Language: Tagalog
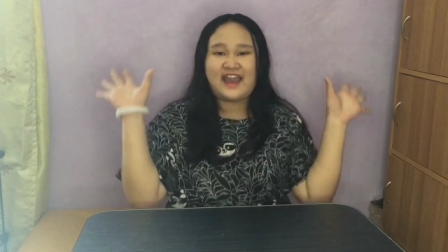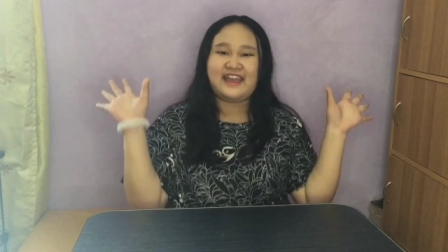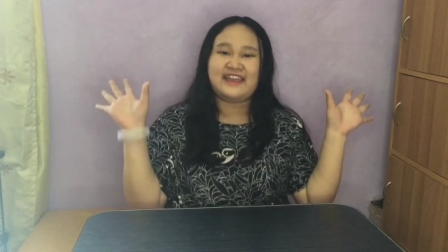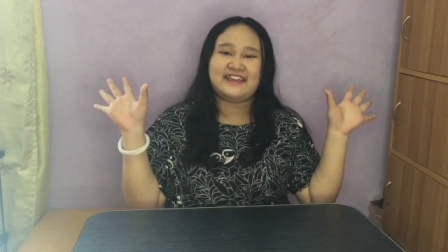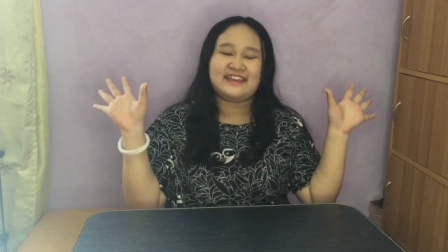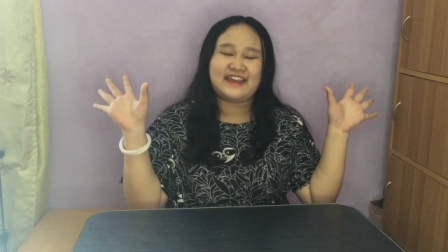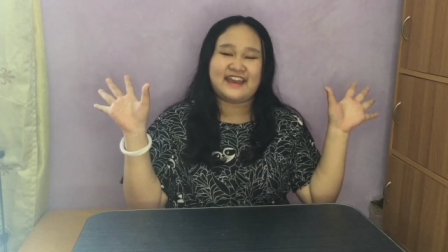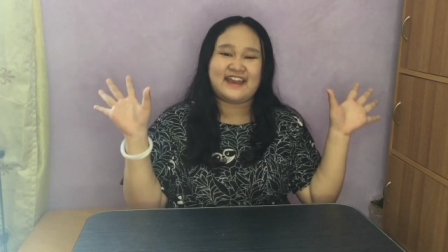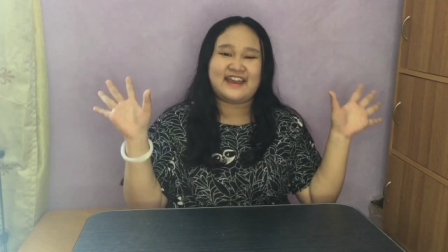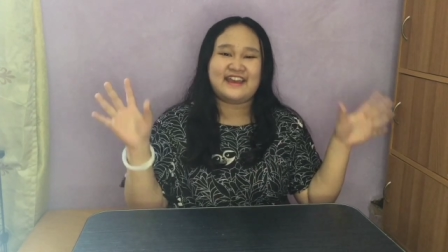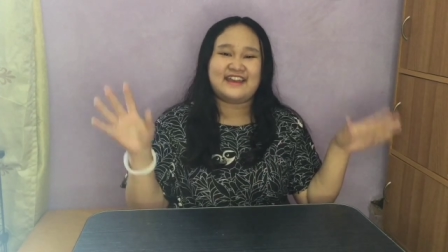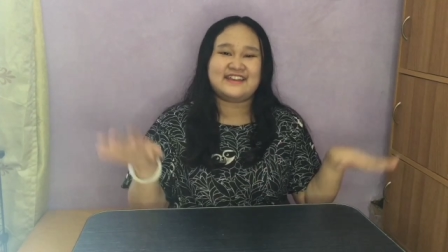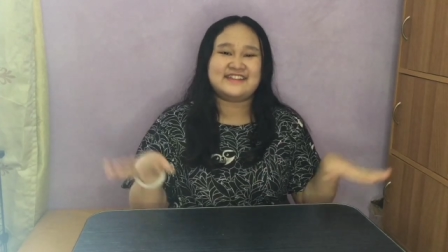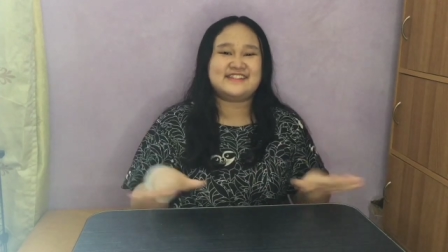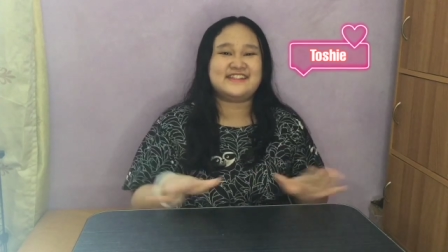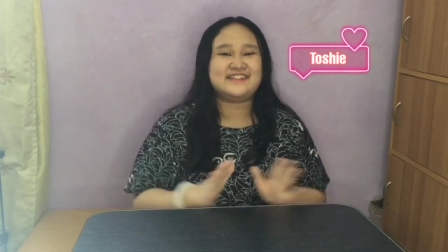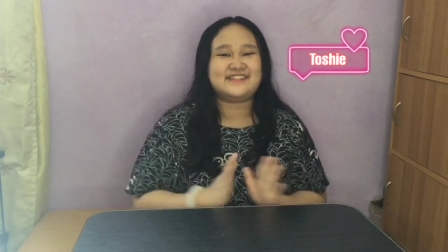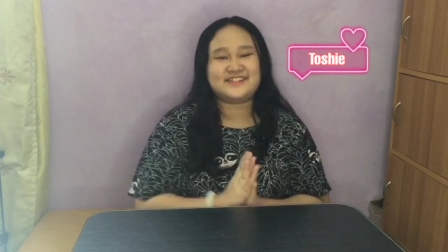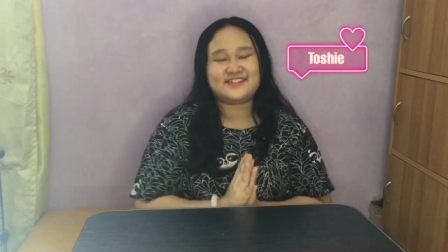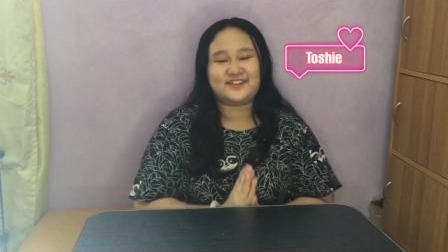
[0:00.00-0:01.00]
Hi
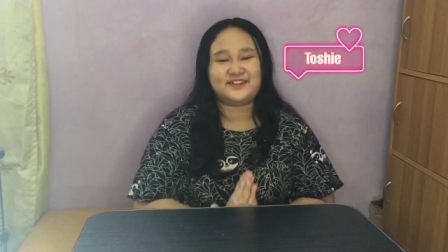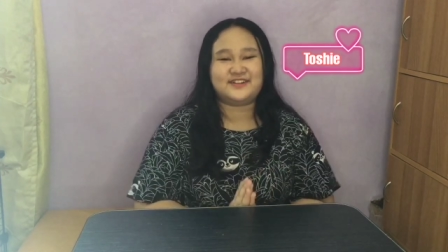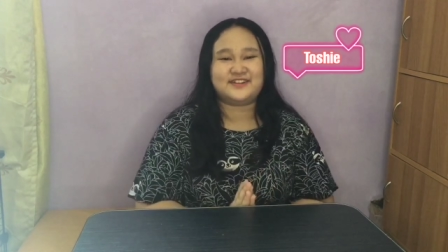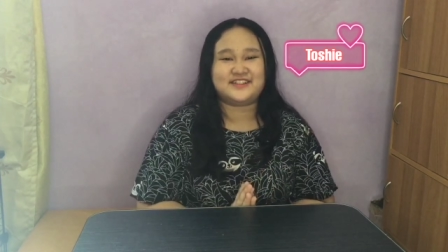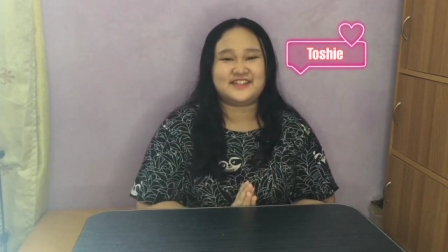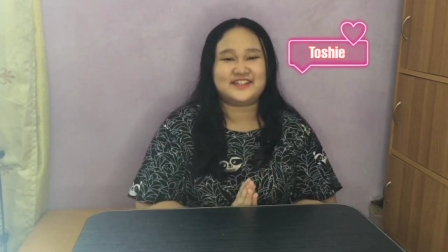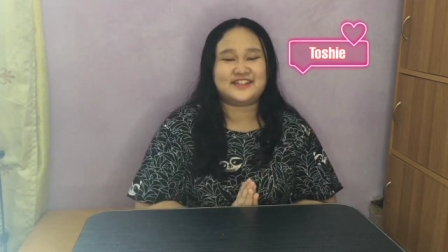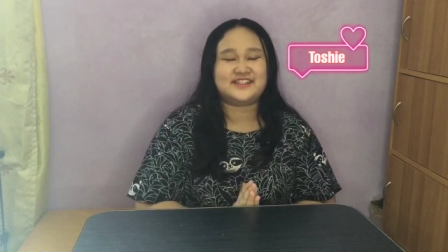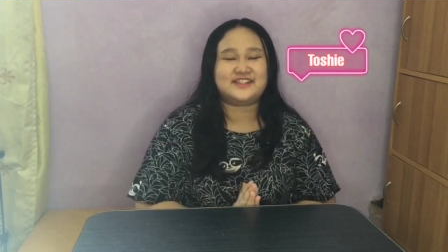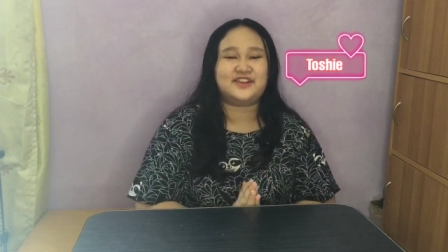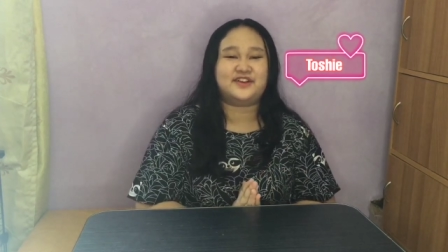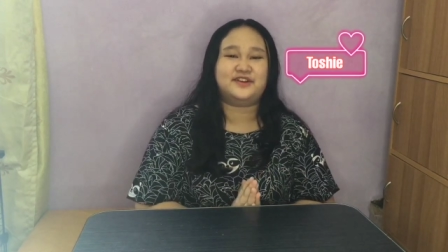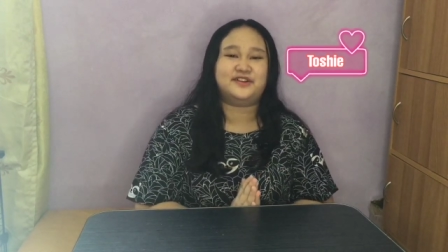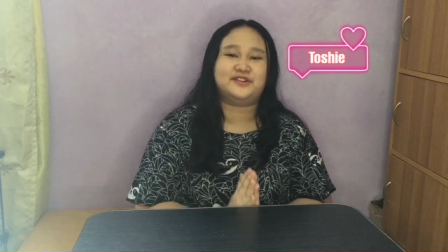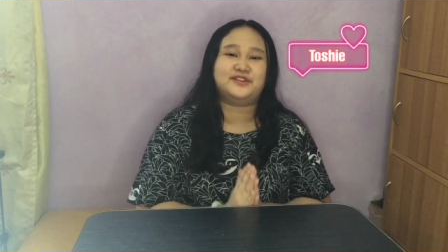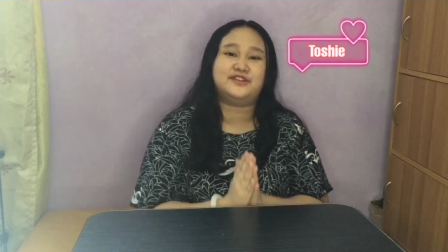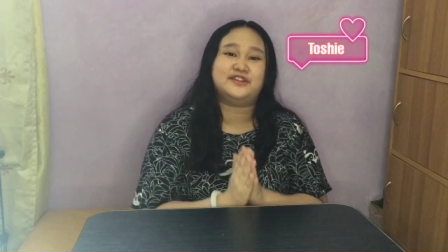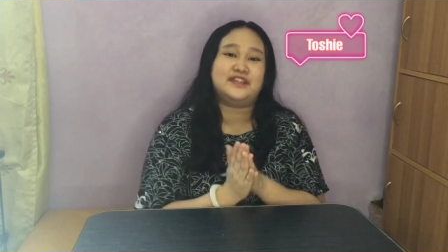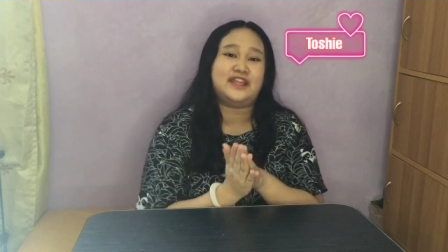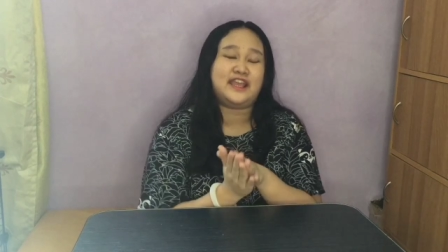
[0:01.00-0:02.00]
guys! It's Toshi.
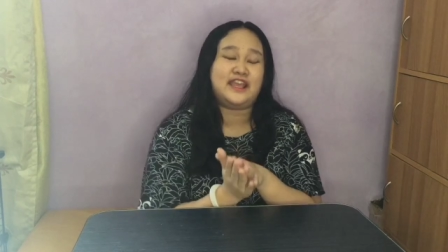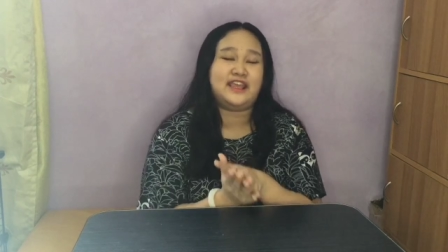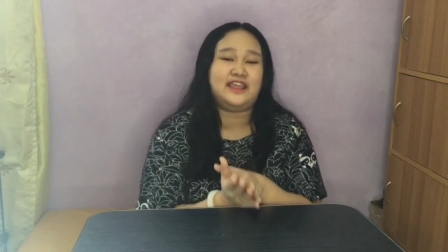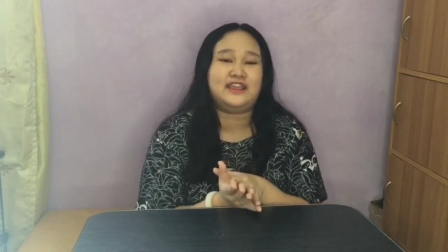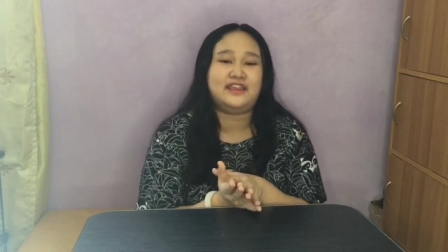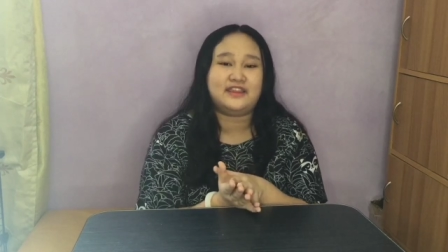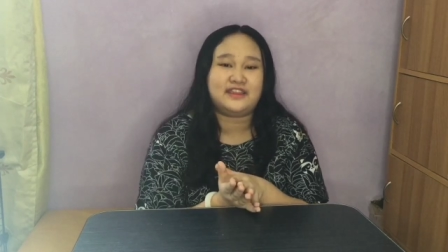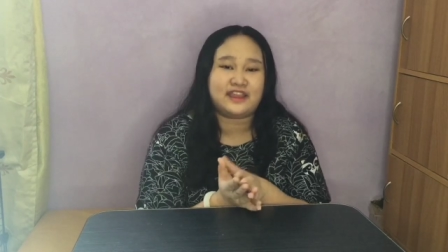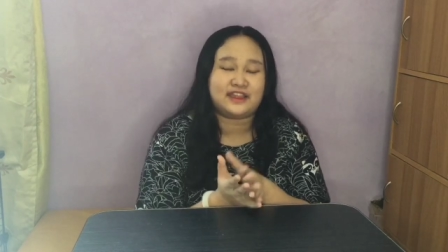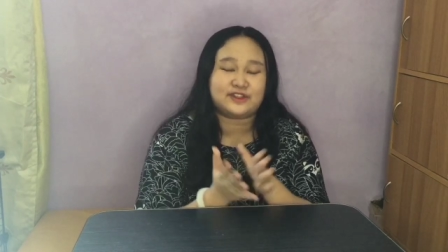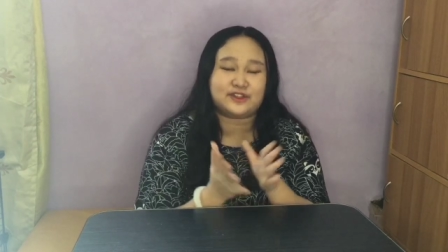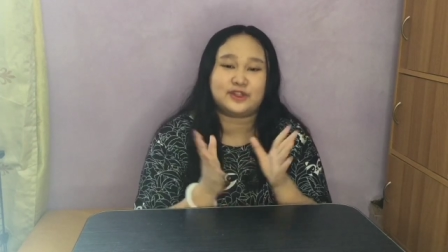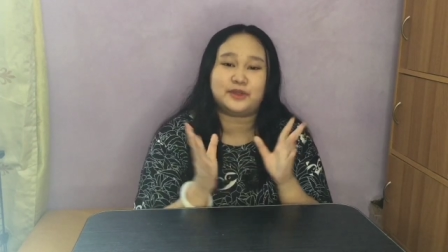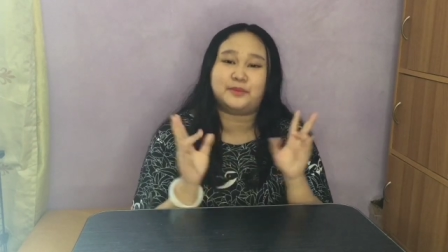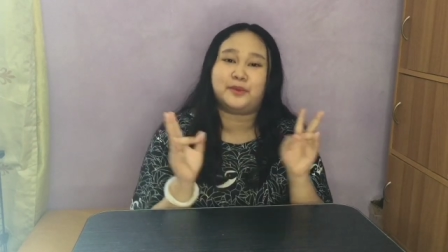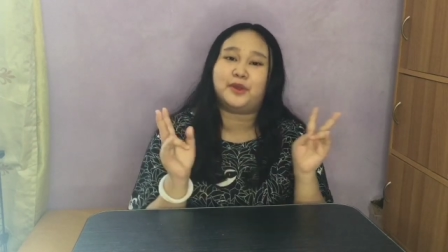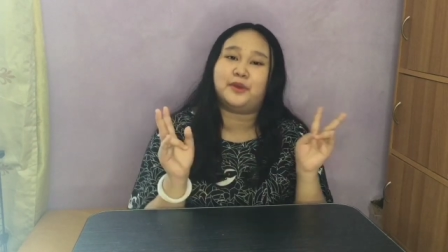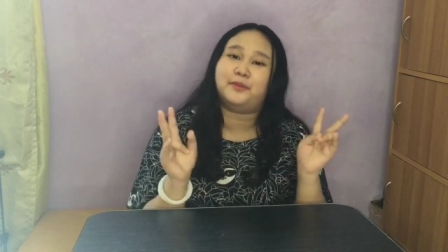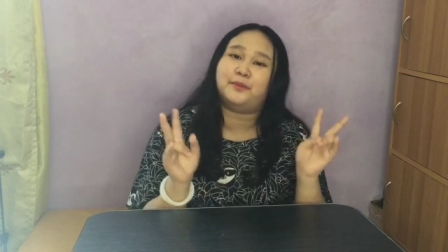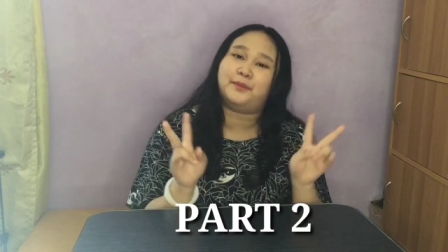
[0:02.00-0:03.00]
So today, ito na
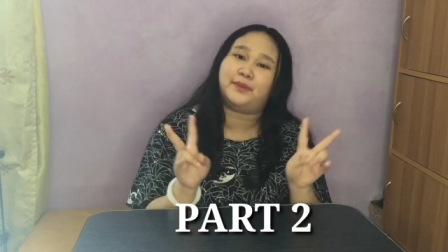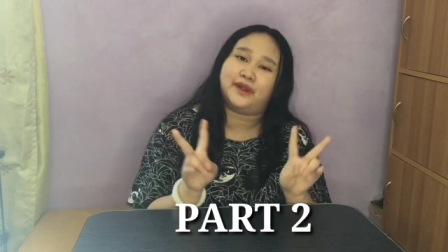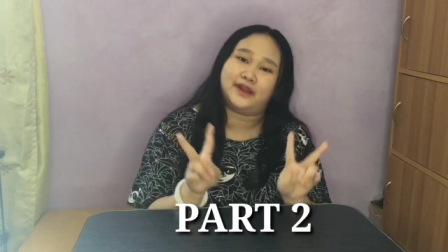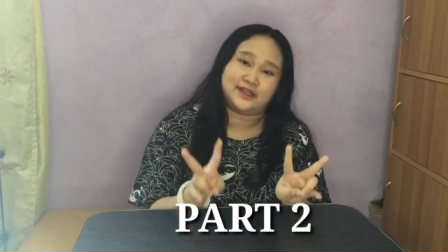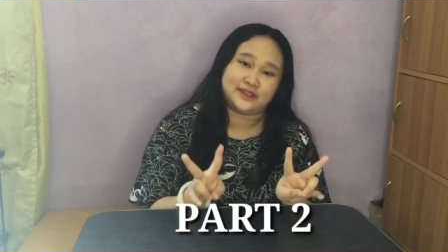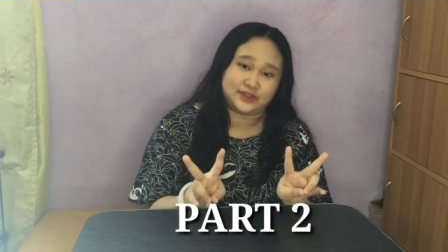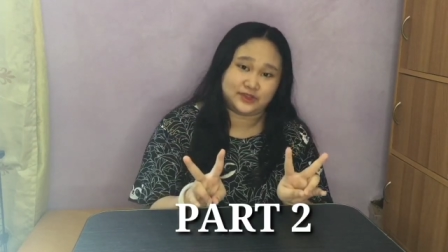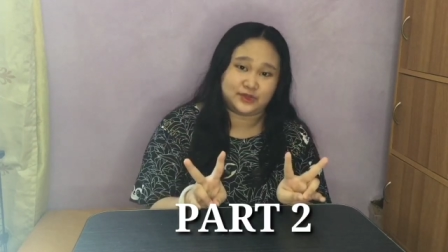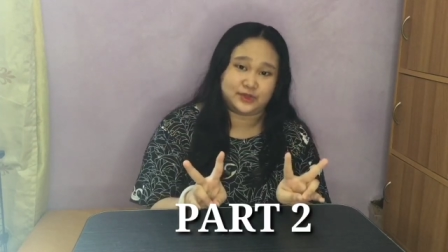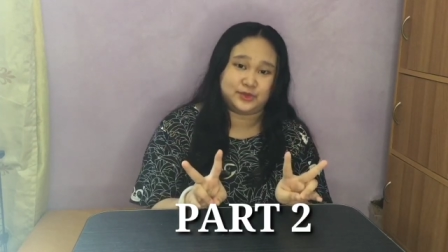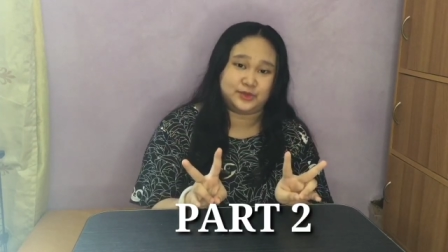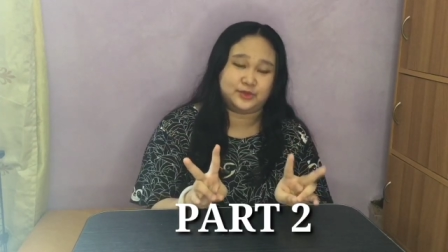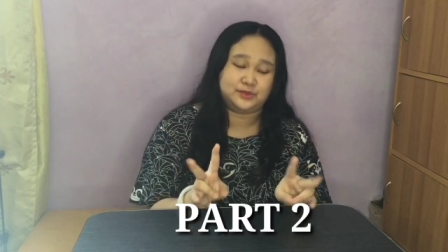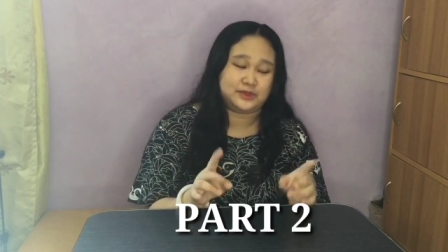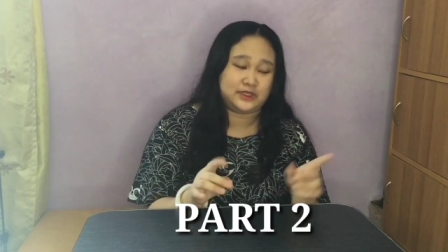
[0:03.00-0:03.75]
po yung part 2.